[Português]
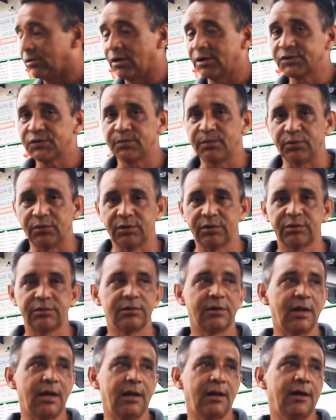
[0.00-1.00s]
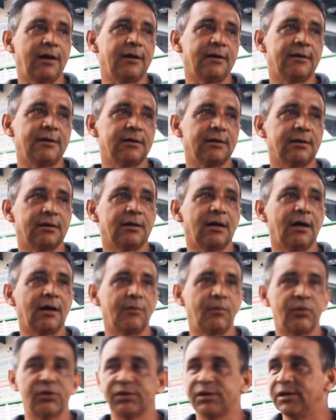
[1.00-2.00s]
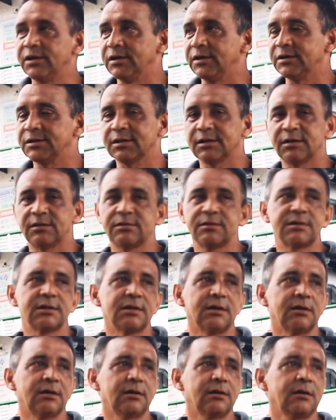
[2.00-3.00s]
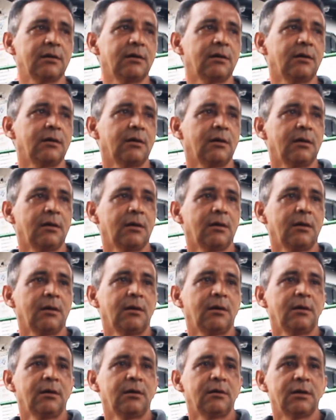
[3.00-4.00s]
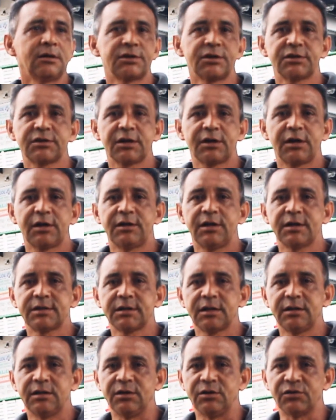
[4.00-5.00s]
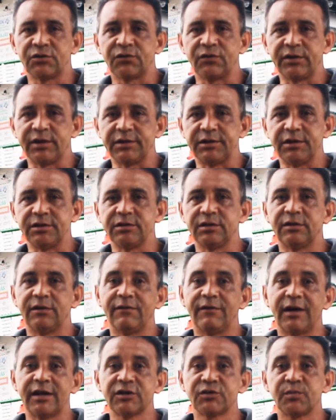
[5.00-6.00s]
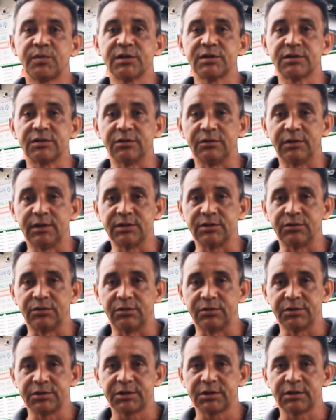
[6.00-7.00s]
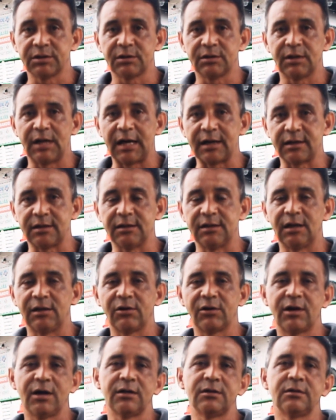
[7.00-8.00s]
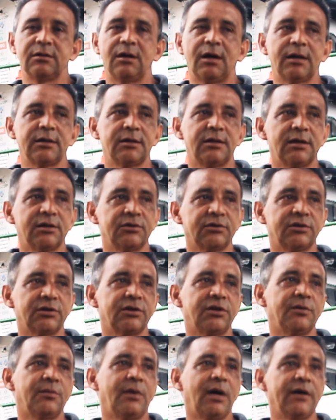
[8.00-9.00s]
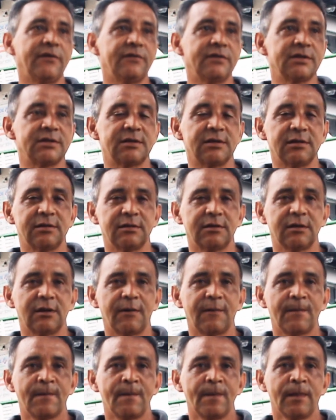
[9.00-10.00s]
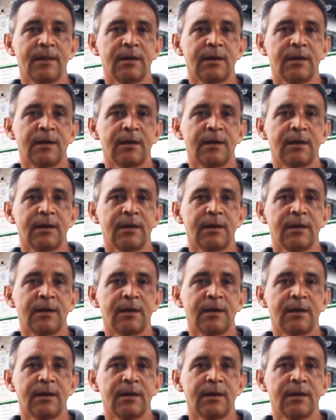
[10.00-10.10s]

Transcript: no nosso porto, né, na, igreja, na porta da igreja da Luciano. A gente agradece a Deus, foi atendida várias pessoas hoje, daqui da localidade, das outras demais vizinhas.